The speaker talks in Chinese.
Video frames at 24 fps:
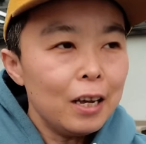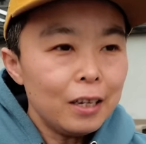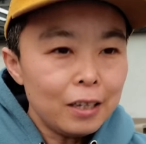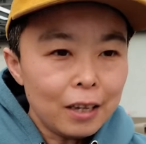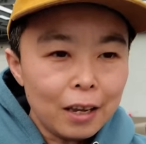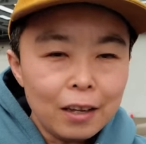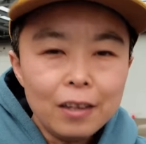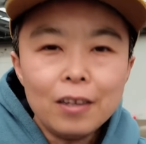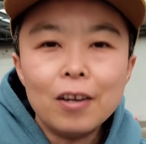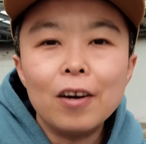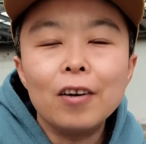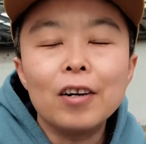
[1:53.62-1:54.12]

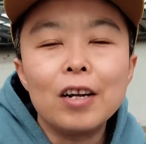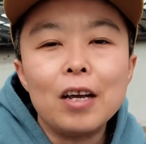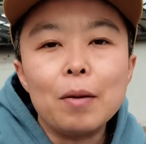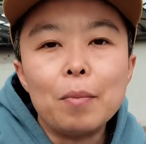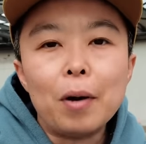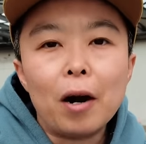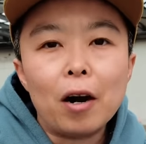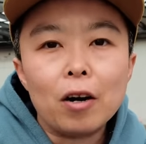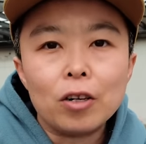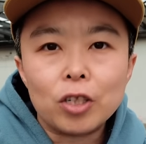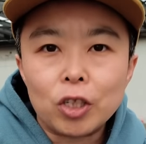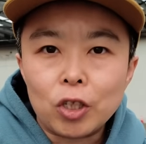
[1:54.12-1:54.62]
阴影里
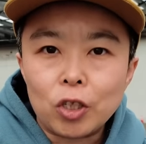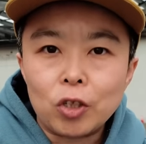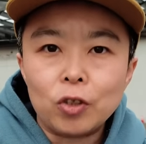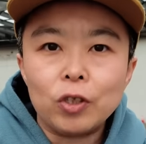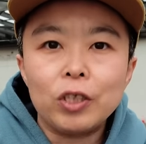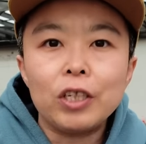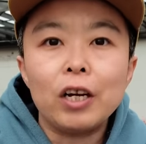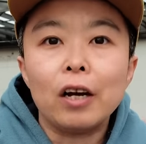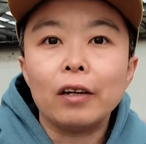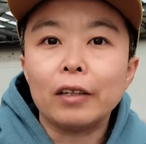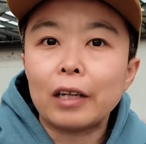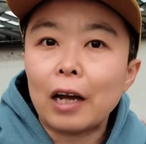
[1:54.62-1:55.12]
边，实
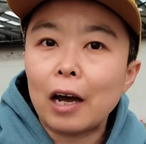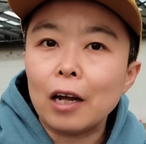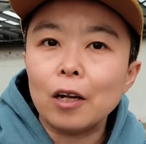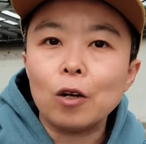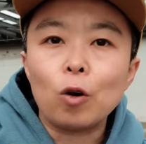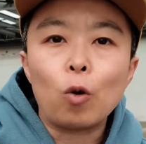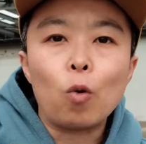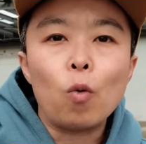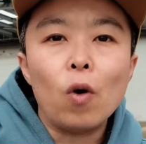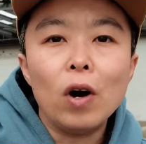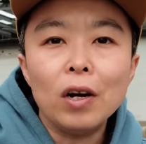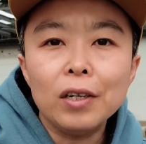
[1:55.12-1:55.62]
际上它的
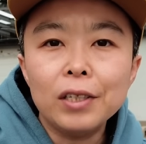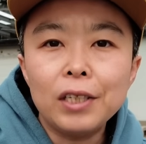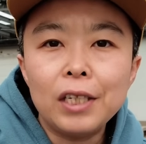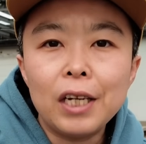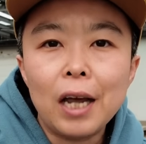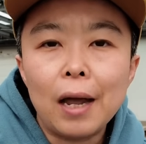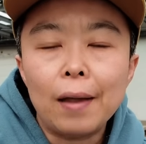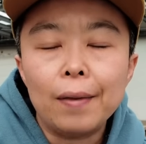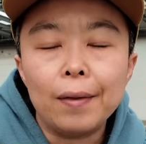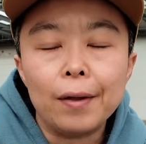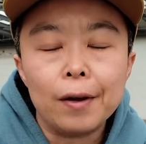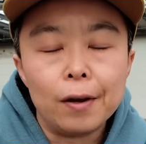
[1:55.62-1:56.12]
光
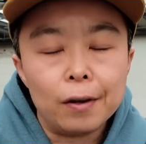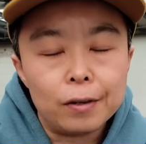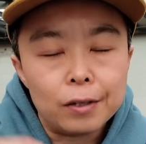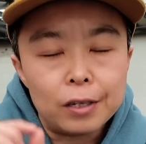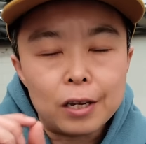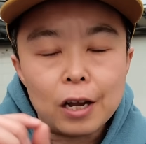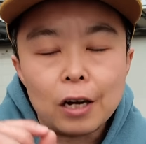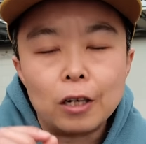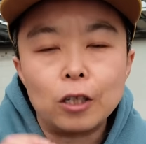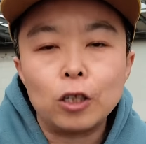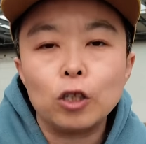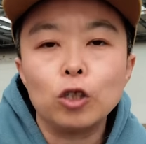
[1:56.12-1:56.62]
线呢，
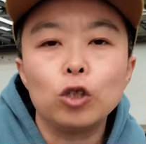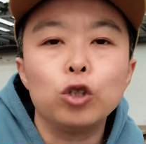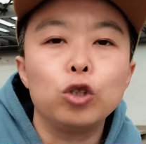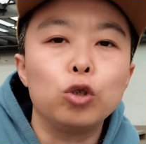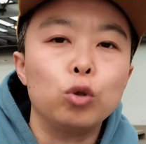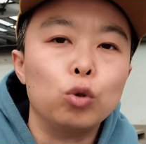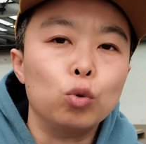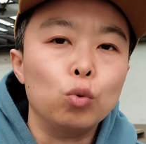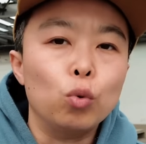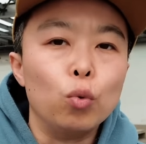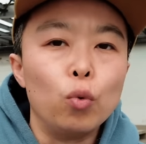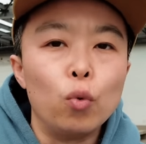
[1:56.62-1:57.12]
也是
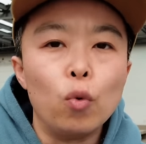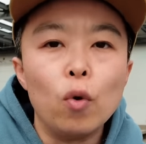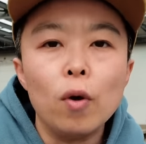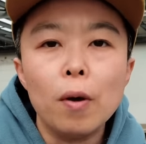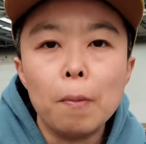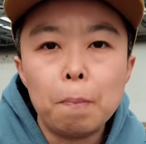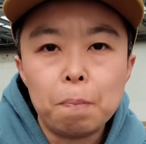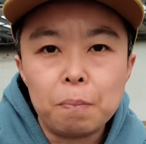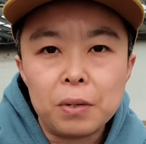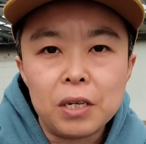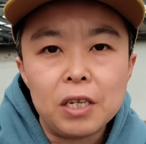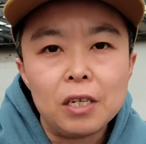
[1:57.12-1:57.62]
属于
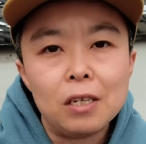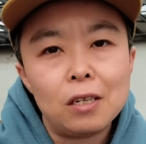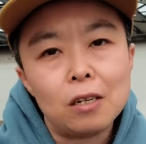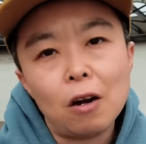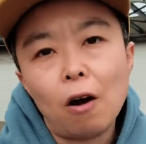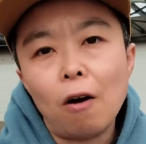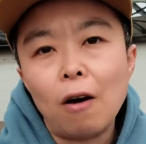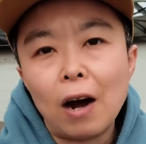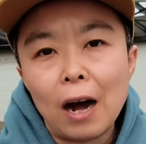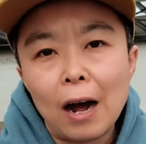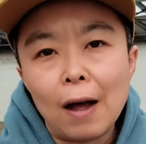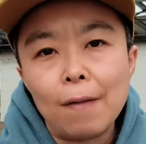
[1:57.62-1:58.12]
比
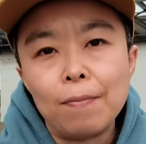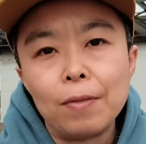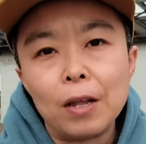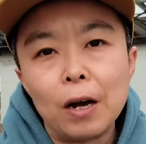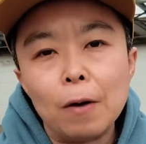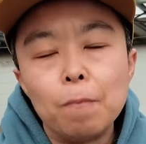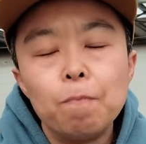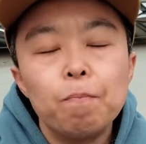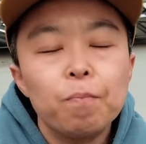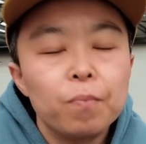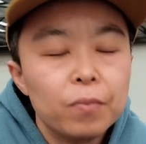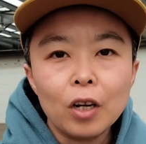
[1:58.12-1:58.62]
较暗的。
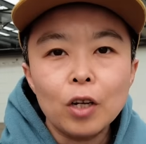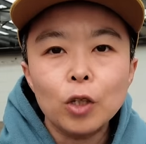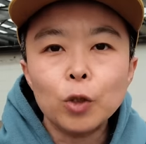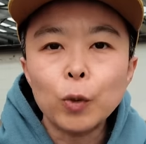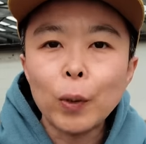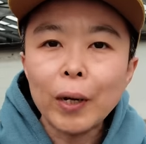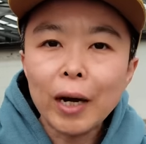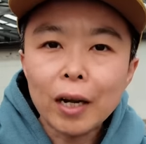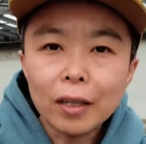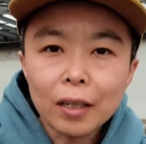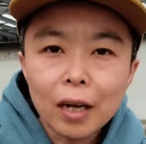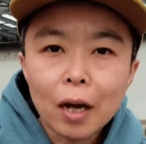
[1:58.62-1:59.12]

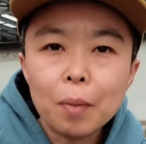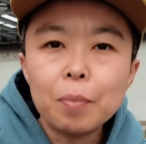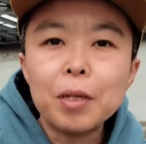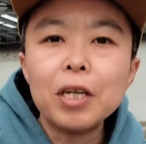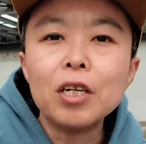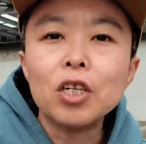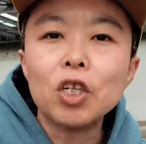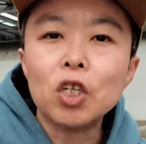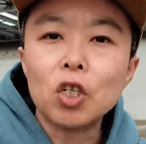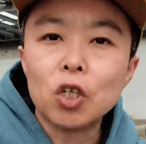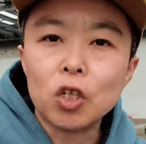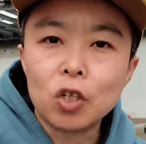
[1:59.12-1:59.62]
虽然它比
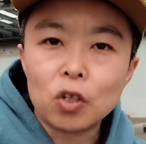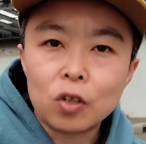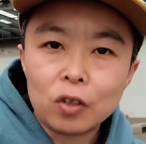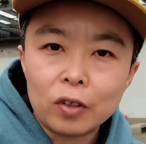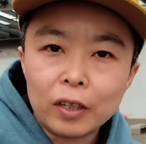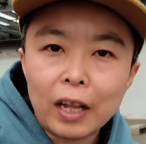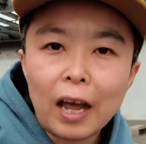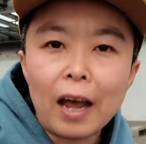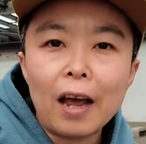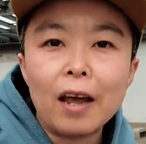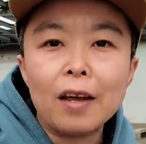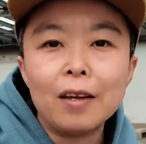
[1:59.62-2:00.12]
室
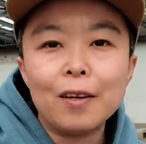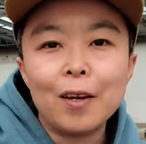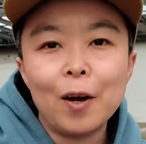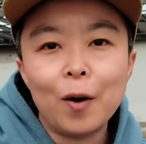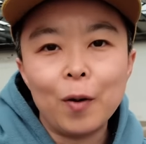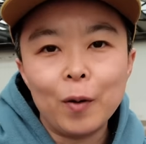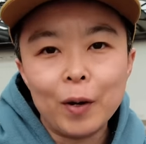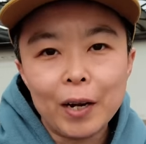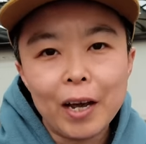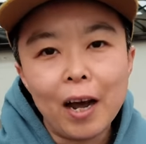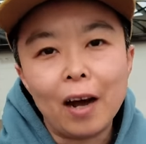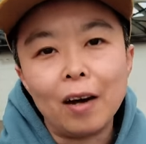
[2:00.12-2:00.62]
内
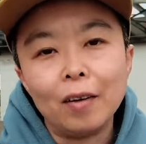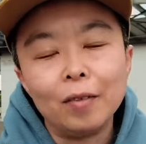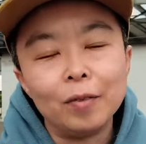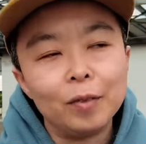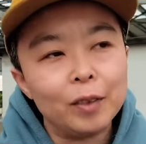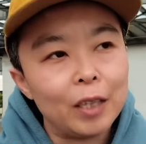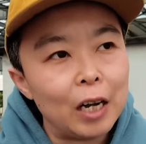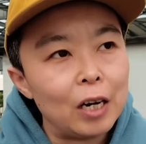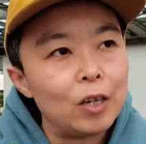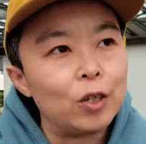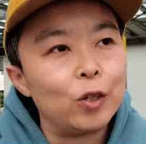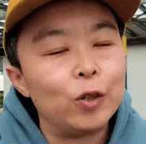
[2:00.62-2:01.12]
要亮，
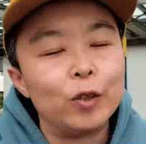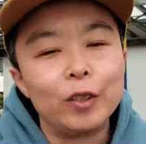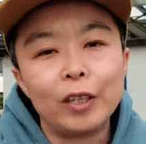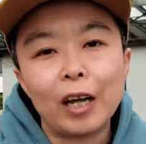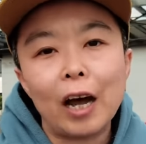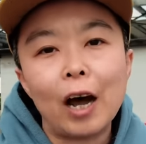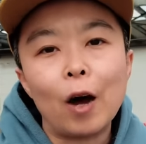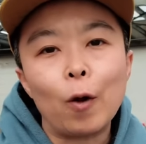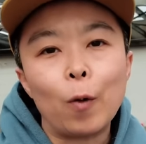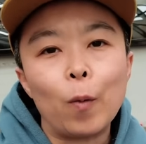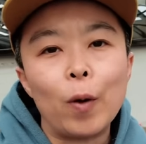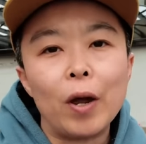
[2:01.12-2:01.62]
但是
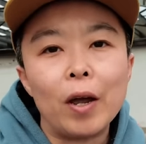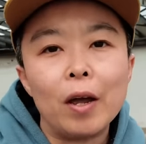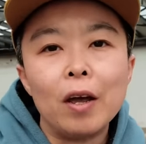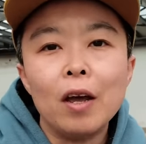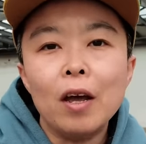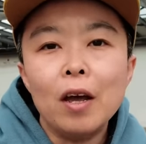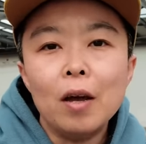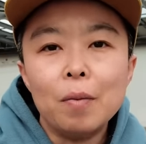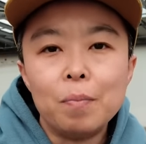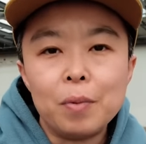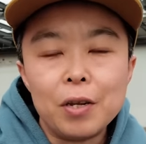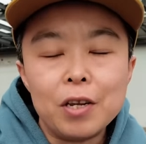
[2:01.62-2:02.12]
它会
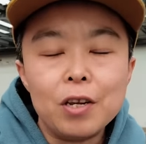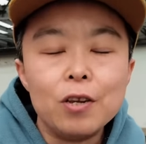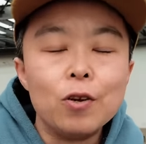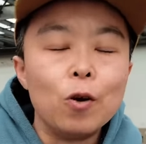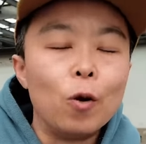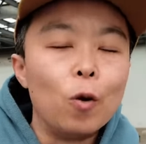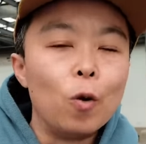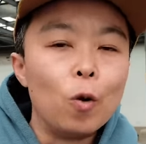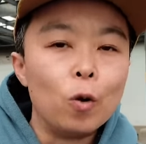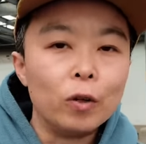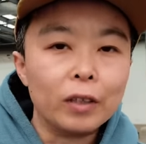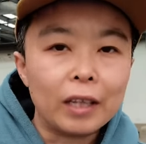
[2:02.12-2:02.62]
比
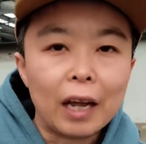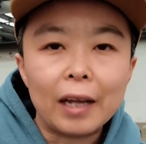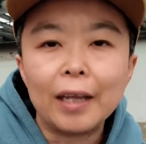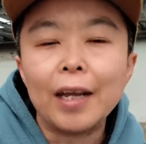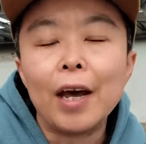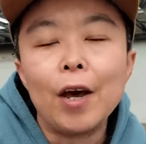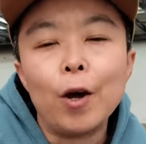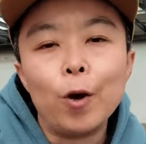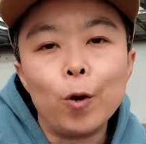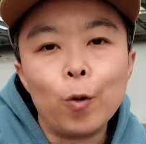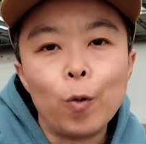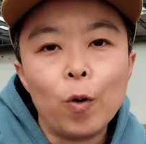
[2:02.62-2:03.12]
有大
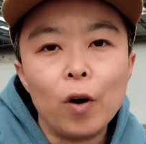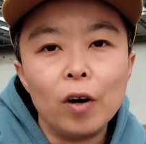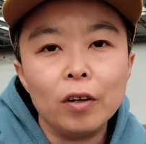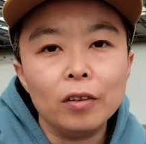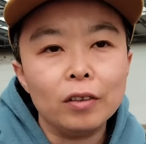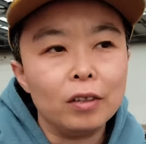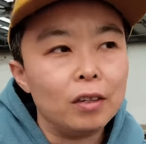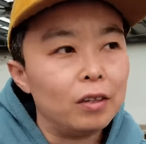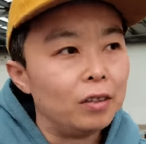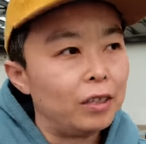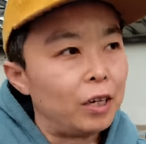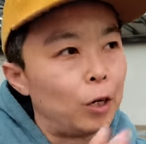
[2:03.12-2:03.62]
太阳光
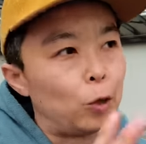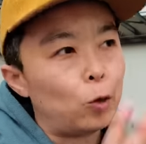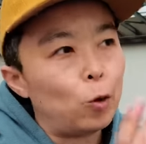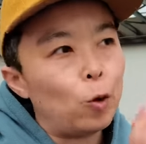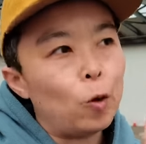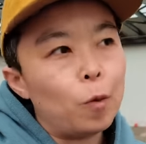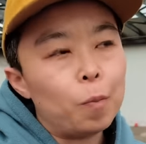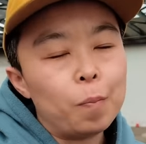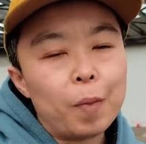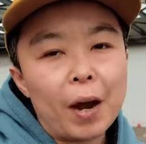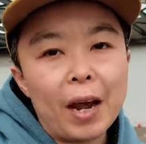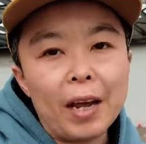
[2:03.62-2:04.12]
的这
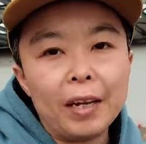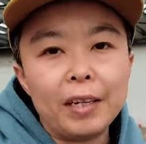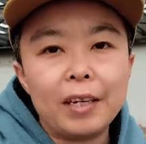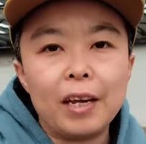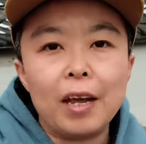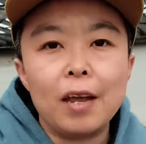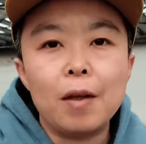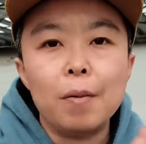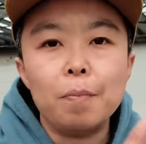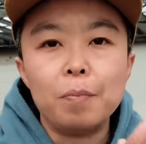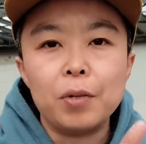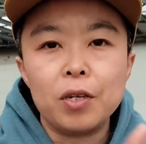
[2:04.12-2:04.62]
种白
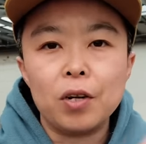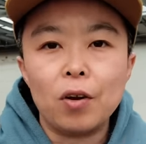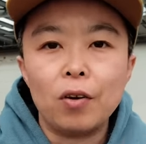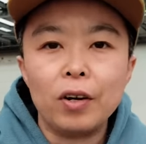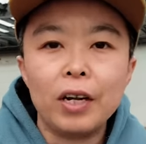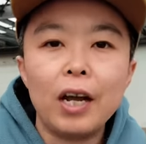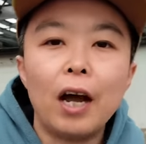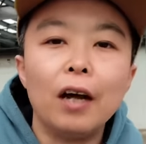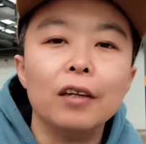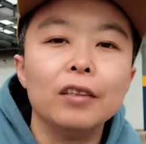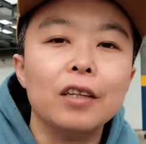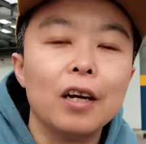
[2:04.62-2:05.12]
天比较
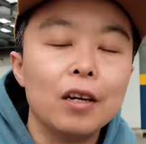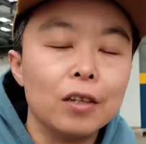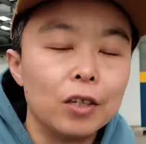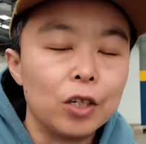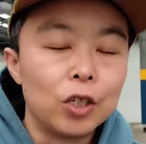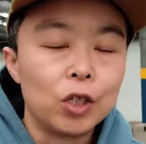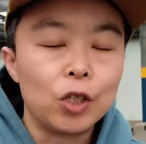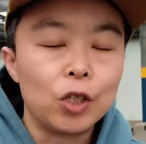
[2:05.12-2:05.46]
亮堂的